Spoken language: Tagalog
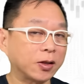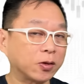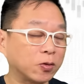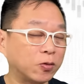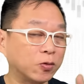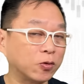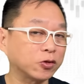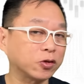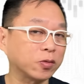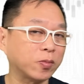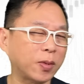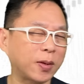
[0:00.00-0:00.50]
kung
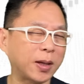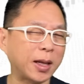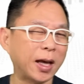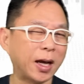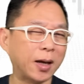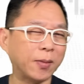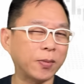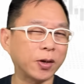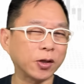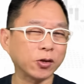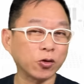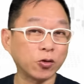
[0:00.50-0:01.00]
gusto mo
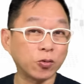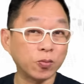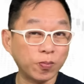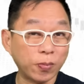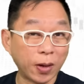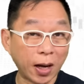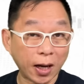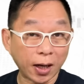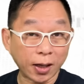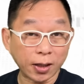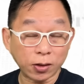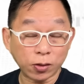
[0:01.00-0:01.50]
malaman kung
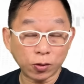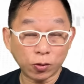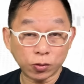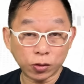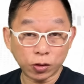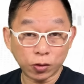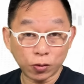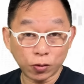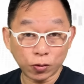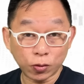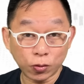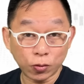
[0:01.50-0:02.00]
bakit ko
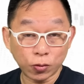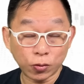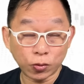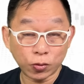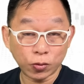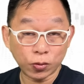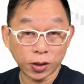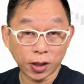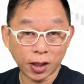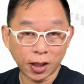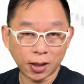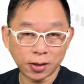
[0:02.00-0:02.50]
tinuturo
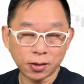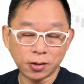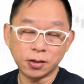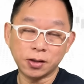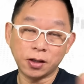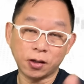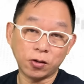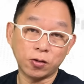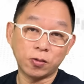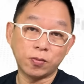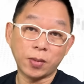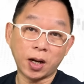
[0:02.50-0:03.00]
yan,
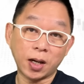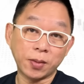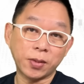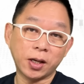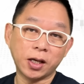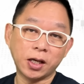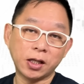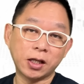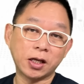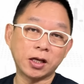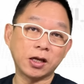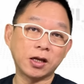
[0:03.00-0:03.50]
nako, mami,
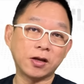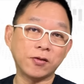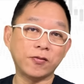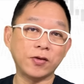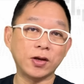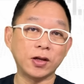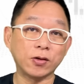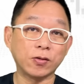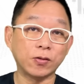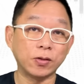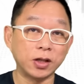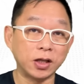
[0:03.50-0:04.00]

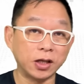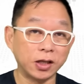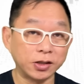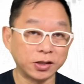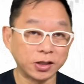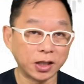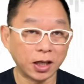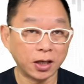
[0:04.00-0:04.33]
i-reveal ko na lang sa